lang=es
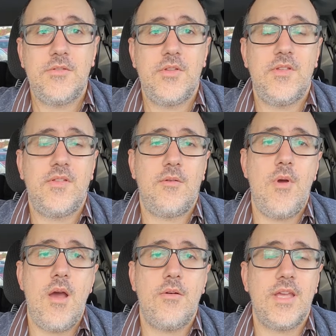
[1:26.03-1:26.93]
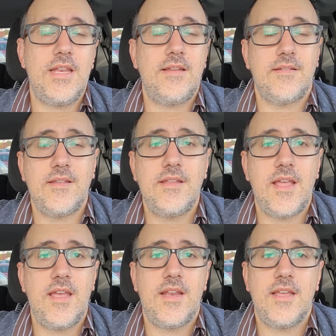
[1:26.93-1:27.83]
Entonces dice, wow, qué
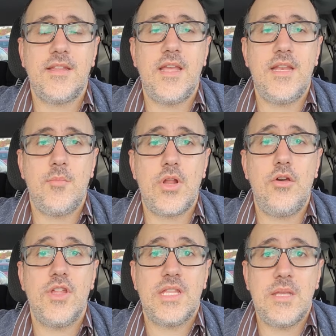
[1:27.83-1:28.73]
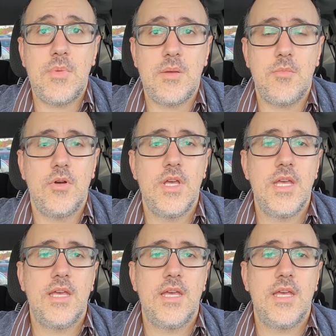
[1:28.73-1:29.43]
narcisista eres, estás enamorado de ti mismo.